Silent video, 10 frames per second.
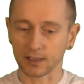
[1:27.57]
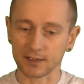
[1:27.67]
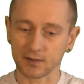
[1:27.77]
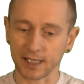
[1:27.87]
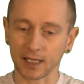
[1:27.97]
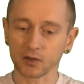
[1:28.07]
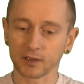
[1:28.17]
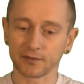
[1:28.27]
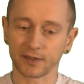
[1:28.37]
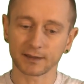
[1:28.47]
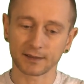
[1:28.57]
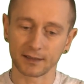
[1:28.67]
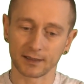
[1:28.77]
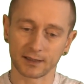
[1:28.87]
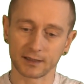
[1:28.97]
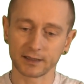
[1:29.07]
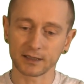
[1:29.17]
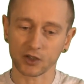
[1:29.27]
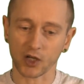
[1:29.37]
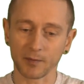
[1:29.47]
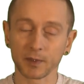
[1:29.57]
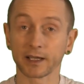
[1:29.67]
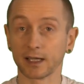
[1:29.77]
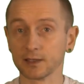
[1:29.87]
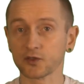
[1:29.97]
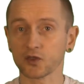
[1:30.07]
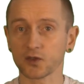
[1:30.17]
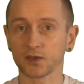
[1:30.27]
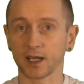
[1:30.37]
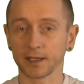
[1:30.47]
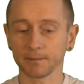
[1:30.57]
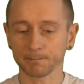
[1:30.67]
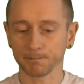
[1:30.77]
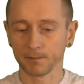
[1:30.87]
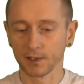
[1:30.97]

Also die 800 Watt, äh, die erscheinen mir realistisch zu sein.